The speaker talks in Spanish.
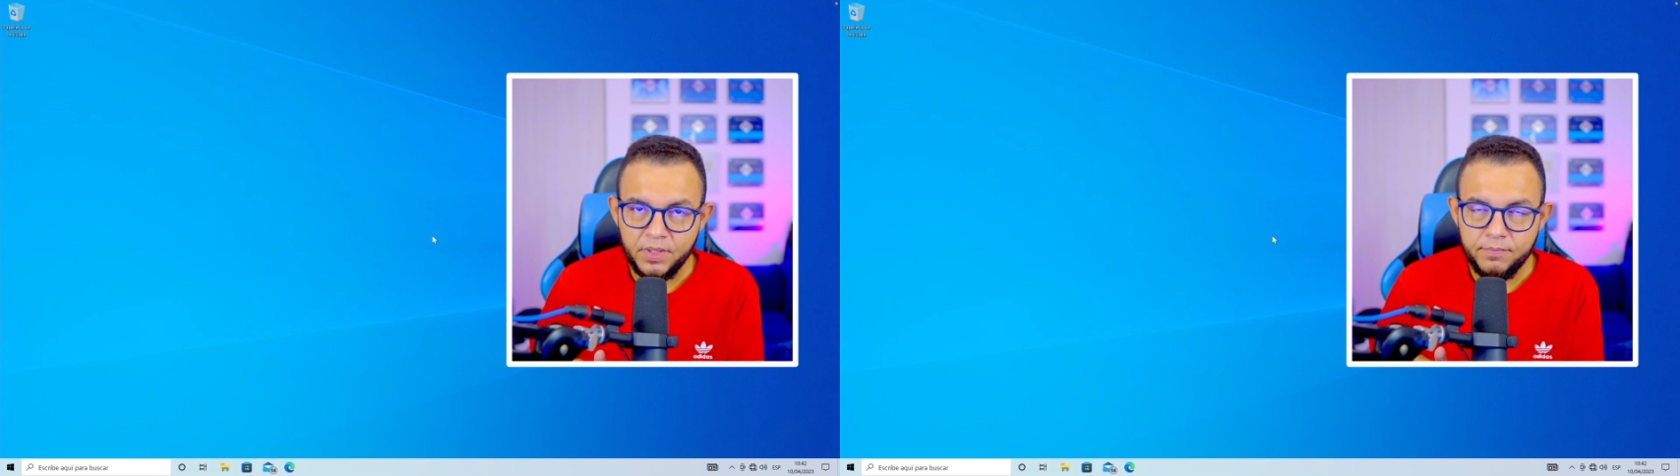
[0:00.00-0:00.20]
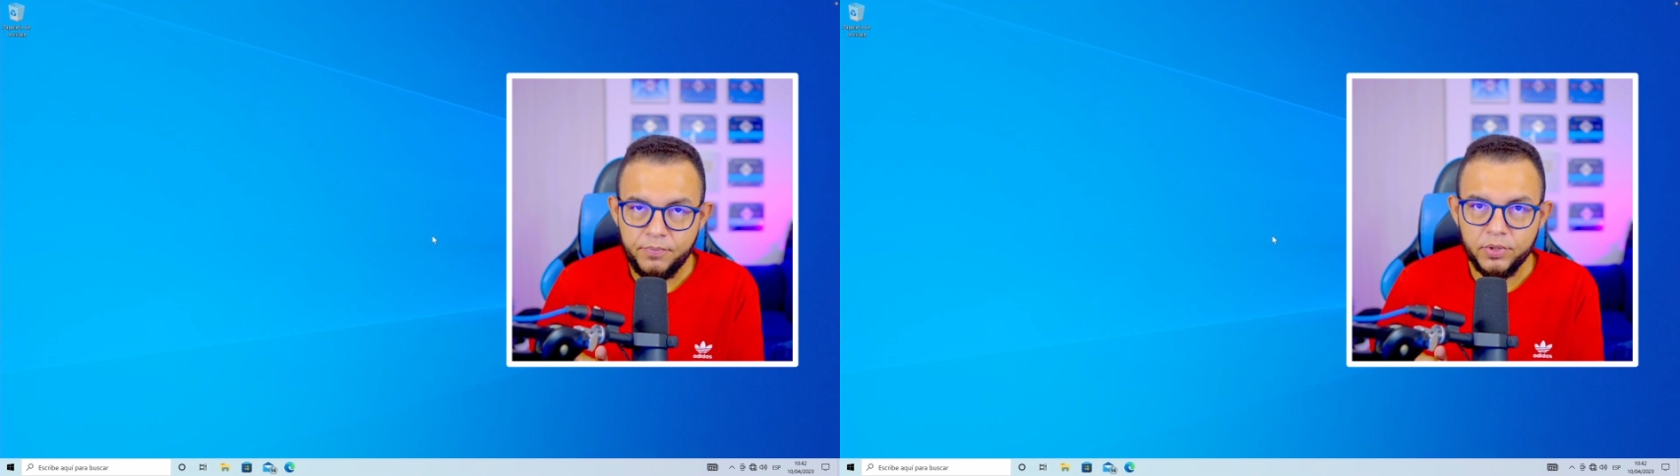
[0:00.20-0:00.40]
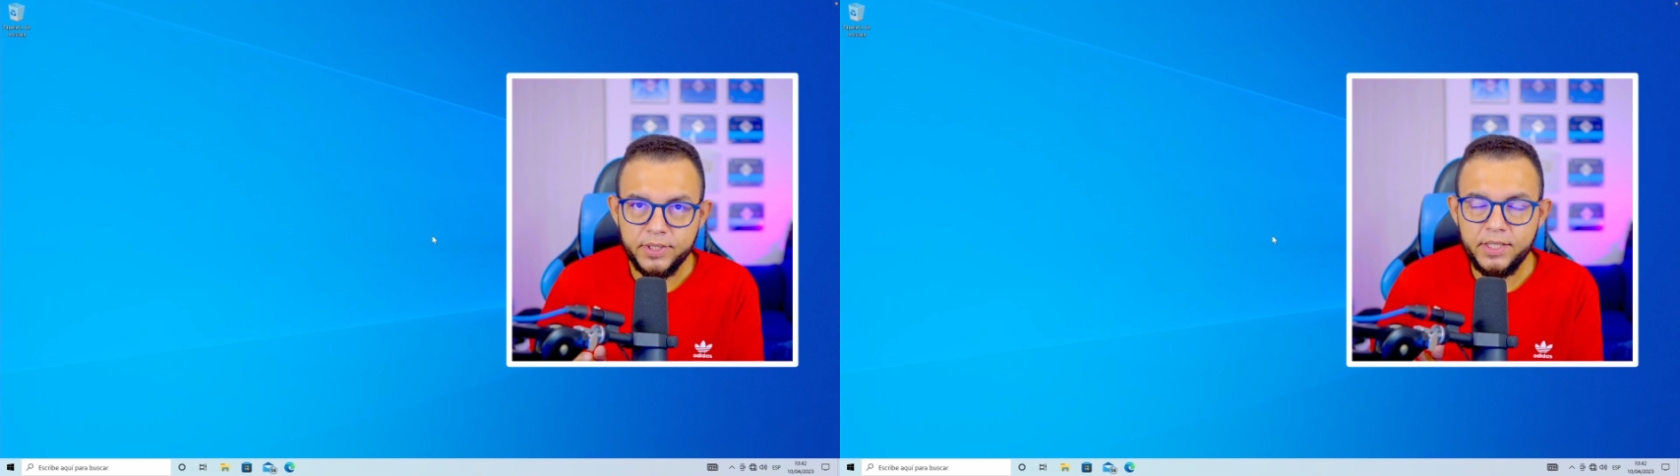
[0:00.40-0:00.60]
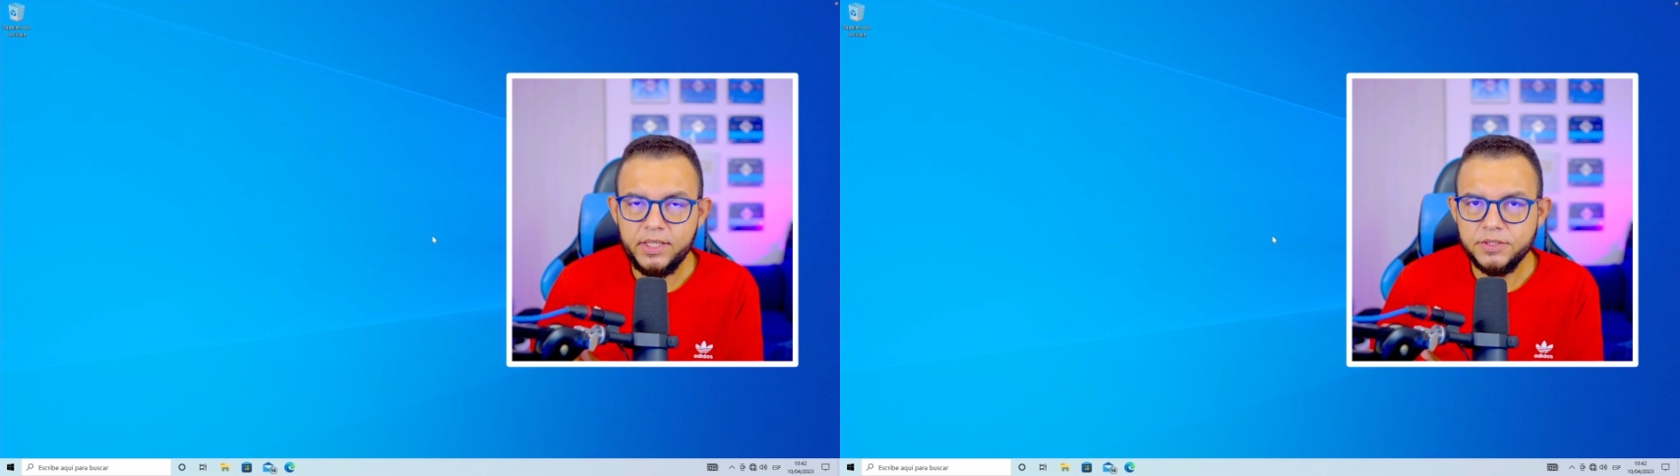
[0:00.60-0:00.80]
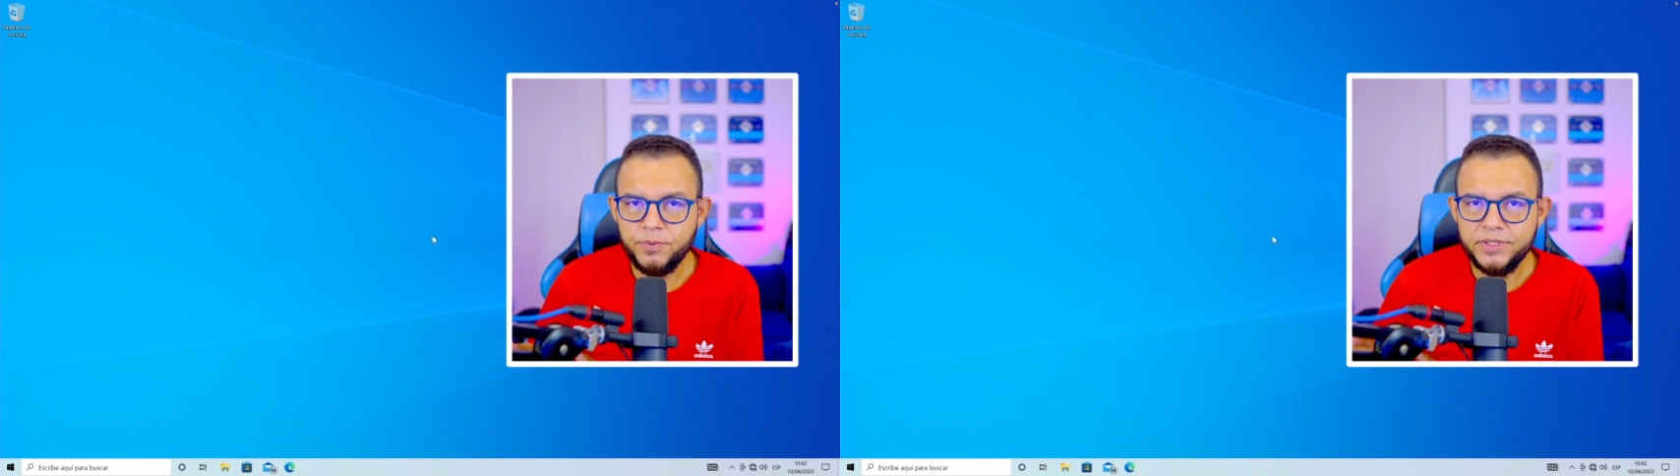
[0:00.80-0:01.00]
porque
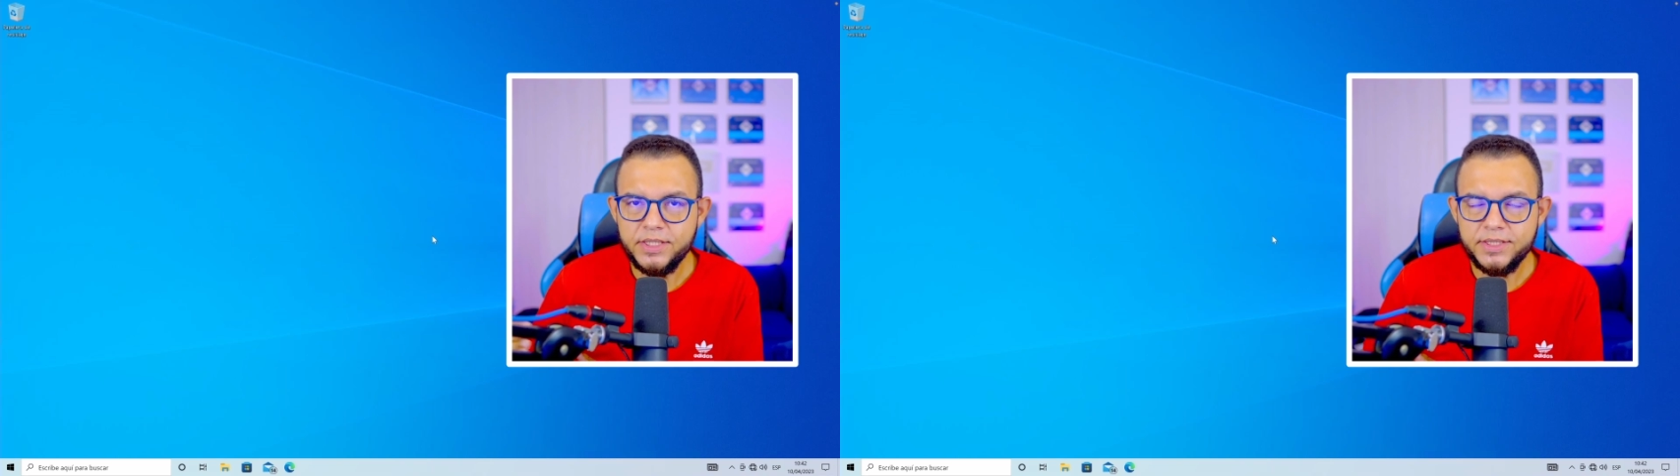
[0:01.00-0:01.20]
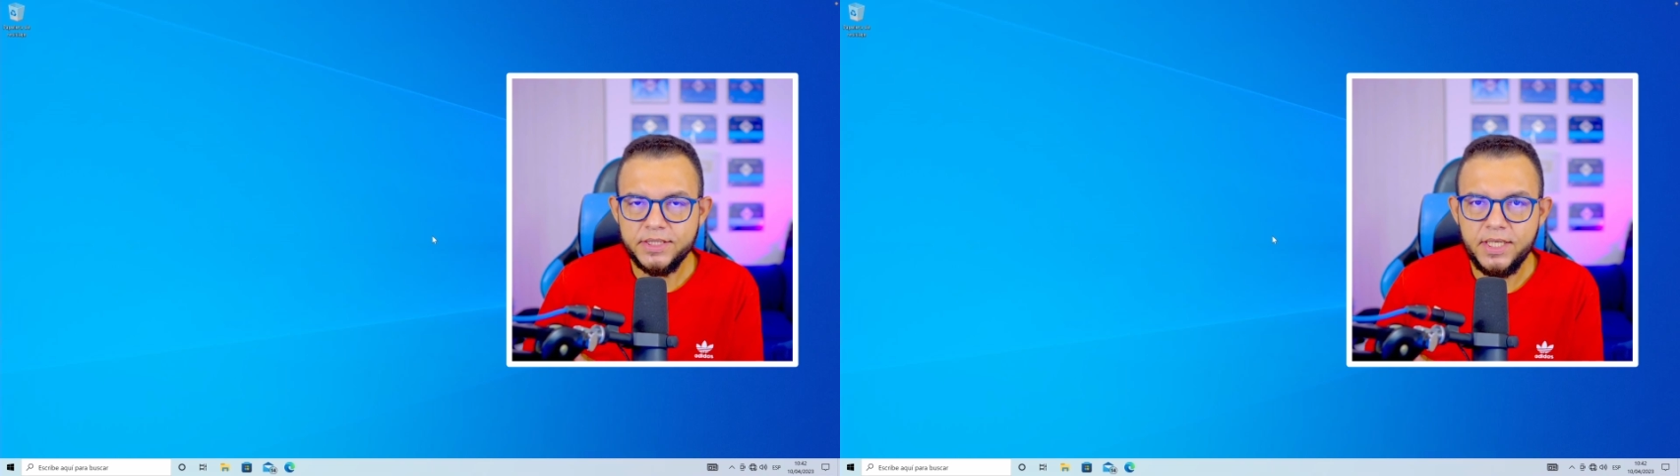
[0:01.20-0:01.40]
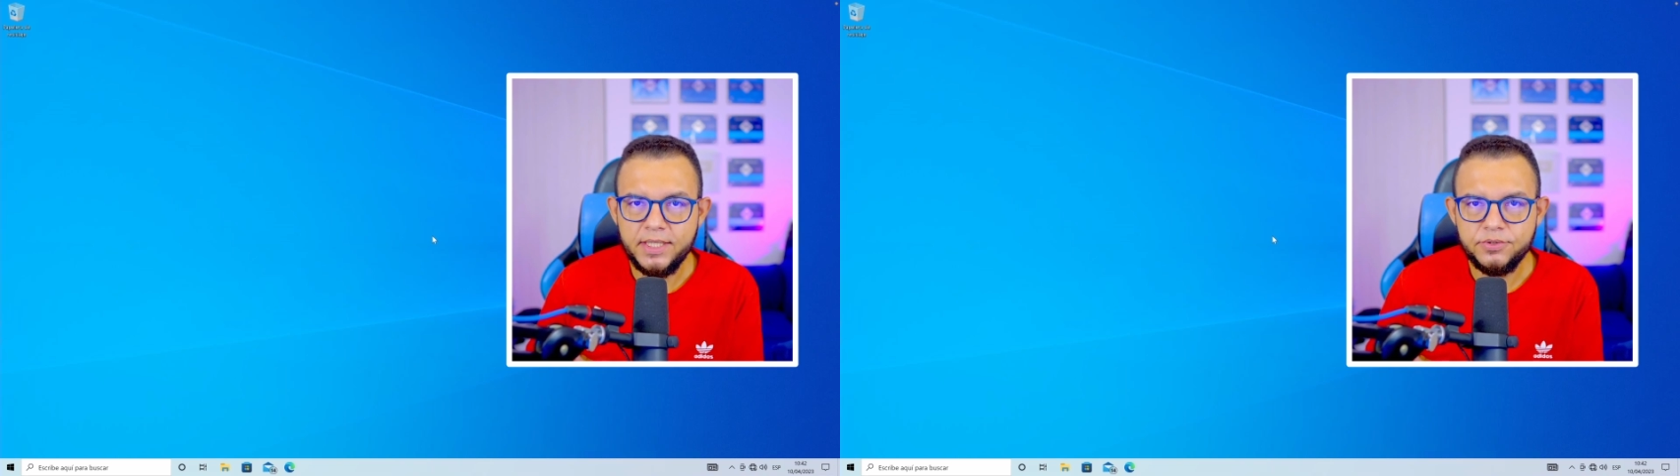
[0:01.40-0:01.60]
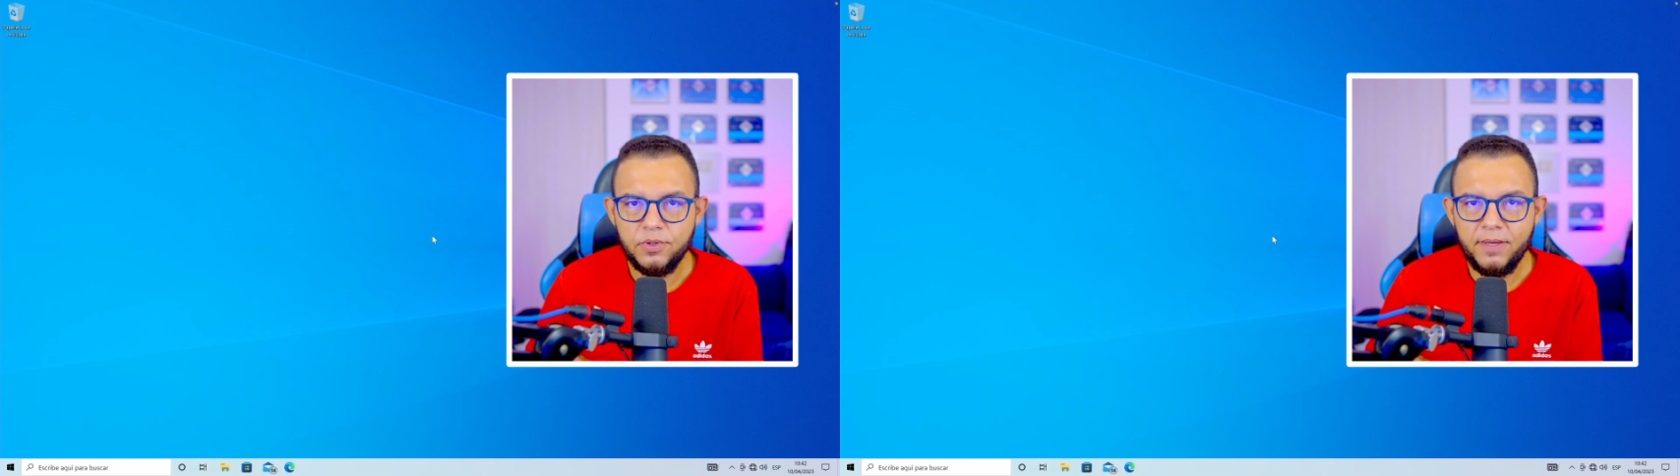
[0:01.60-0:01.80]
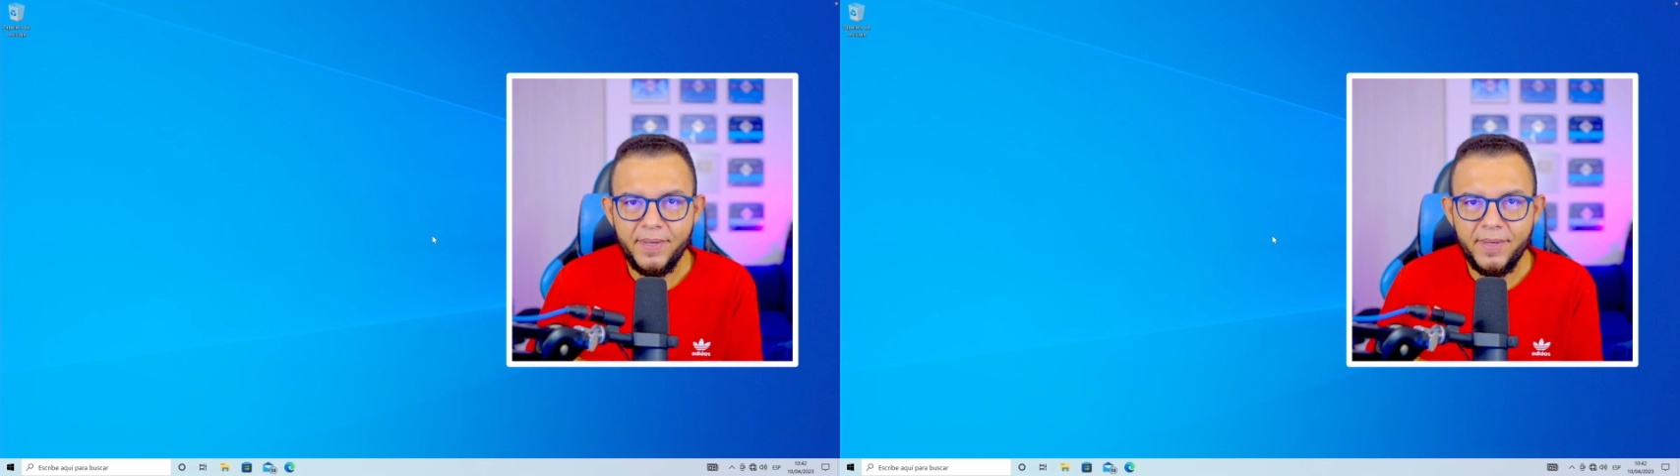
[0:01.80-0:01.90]
después de esta se lanzó la